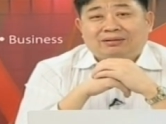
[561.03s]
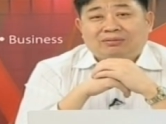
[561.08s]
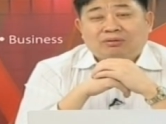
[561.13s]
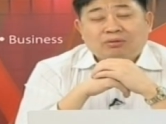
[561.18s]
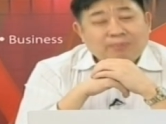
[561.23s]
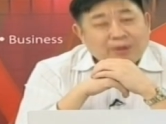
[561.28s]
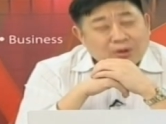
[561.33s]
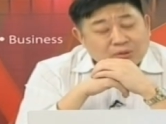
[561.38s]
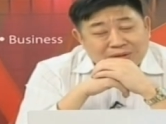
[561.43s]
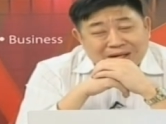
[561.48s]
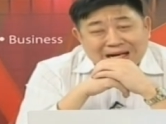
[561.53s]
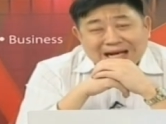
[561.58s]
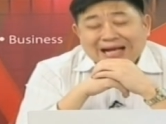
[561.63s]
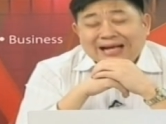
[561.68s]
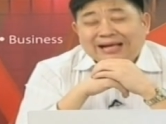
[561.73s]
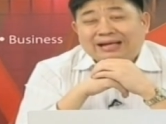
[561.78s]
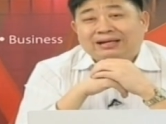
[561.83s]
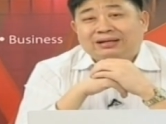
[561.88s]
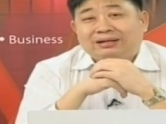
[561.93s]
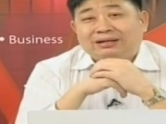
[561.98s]
ผมบอกคุณ
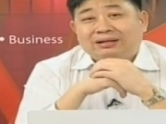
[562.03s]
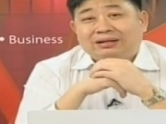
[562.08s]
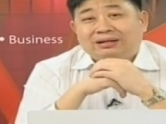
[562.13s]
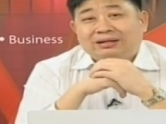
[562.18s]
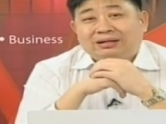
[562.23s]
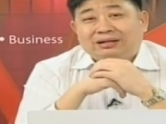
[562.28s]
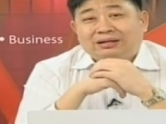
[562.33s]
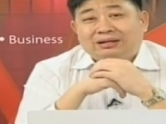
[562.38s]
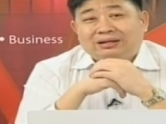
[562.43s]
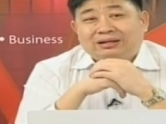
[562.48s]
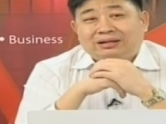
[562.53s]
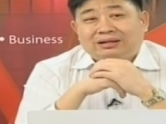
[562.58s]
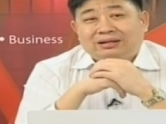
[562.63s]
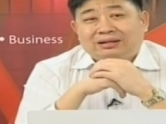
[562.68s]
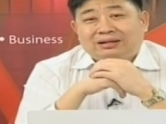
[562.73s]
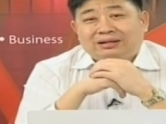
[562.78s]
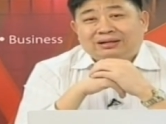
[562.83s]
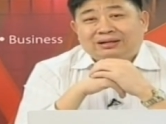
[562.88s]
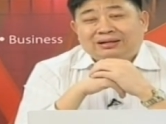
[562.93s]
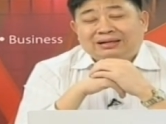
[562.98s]
ให้
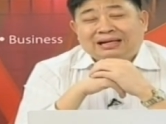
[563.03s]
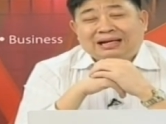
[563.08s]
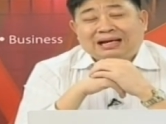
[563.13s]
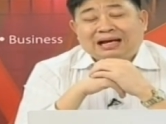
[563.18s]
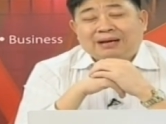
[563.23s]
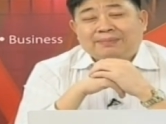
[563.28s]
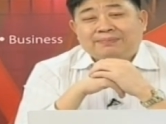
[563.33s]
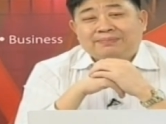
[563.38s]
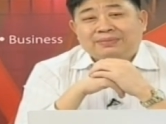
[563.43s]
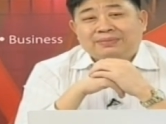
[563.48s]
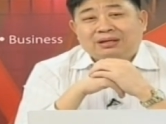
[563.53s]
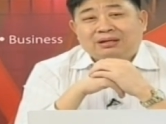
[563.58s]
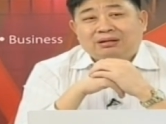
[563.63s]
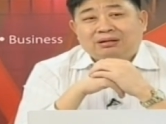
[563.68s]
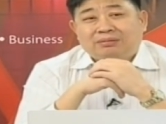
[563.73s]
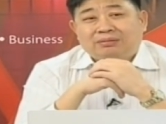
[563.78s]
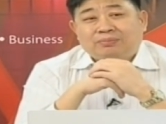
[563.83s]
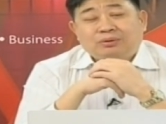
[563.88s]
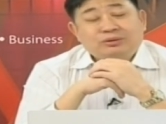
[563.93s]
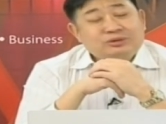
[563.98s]
นะครับ
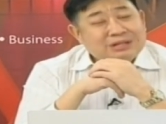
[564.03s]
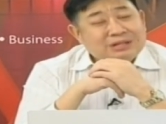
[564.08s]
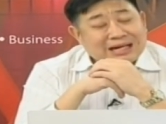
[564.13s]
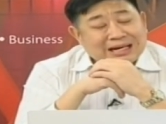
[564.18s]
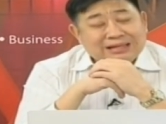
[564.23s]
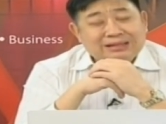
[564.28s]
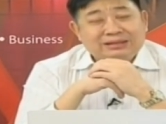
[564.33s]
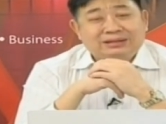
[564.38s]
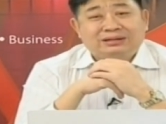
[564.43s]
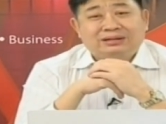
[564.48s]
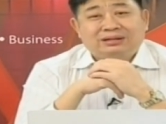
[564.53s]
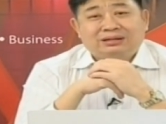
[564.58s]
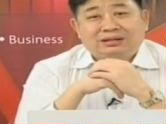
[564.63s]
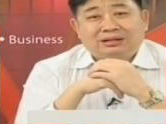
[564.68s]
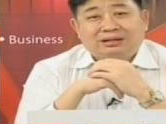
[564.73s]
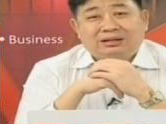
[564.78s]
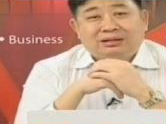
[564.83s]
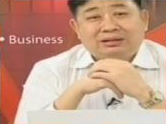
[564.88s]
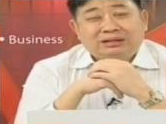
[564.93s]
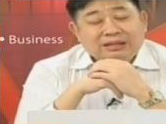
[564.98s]
เพราะฉะนั้น
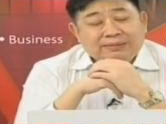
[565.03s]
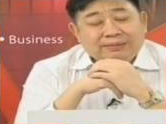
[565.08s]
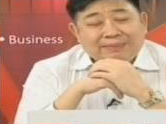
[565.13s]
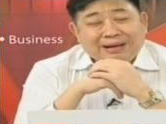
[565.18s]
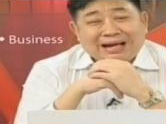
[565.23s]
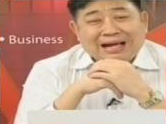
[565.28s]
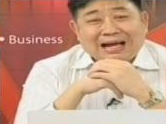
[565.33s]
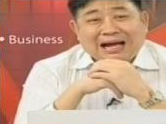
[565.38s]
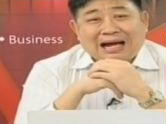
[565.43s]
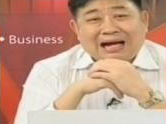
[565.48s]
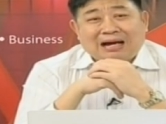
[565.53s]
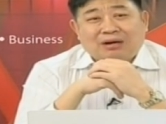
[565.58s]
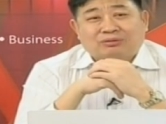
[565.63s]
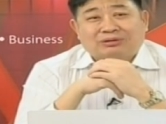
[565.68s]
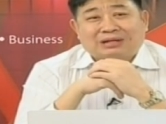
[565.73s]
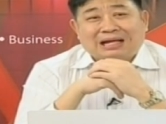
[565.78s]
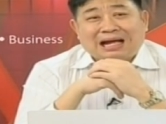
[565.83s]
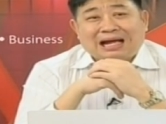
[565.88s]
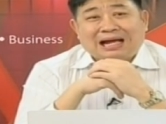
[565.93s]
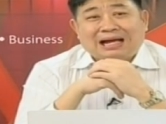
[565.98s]
ถึงแม้ข่าว
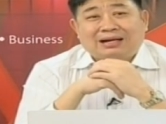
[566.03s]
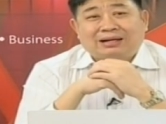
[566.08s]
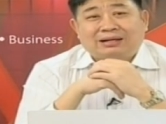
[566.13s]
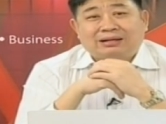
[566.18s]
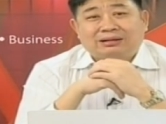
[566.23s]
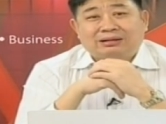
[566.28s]
ทาง